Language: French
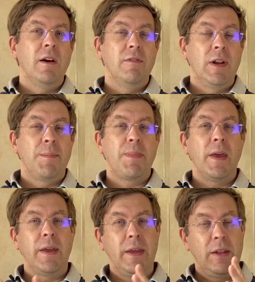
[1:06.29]
Voilà.
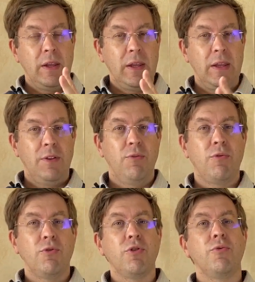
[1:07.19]
Et,
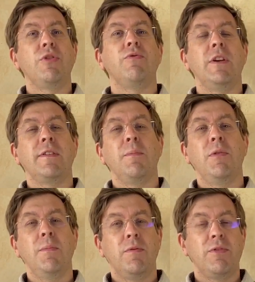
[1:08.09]
donc aujourd'hui, je voulais
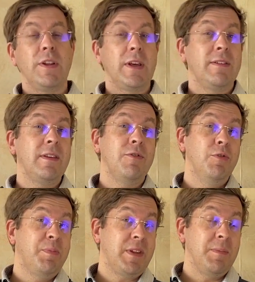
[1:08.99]
simplement vous adresser
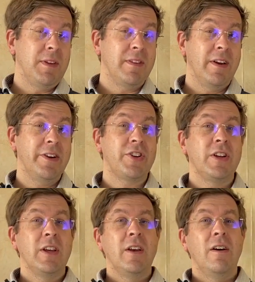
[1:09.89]
deux petits messages.
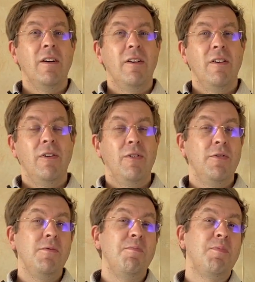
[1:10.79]
Euh,
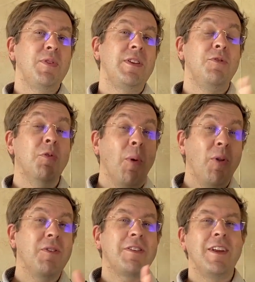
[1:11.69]
une petite
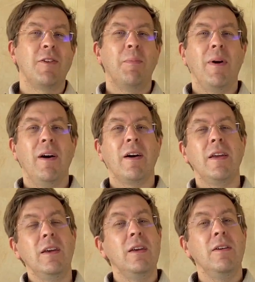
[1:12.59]
demande quelque part
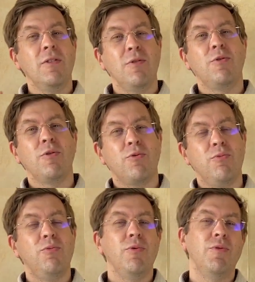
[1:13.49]
et
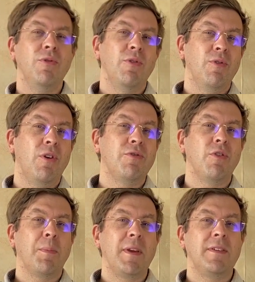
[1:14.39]
surtout une grande
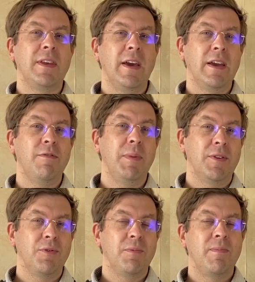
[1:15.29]
surprise qui arrive
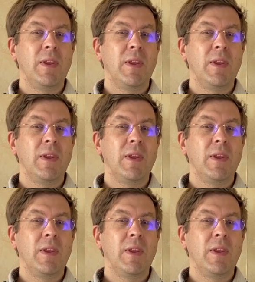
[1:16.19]
bientôt.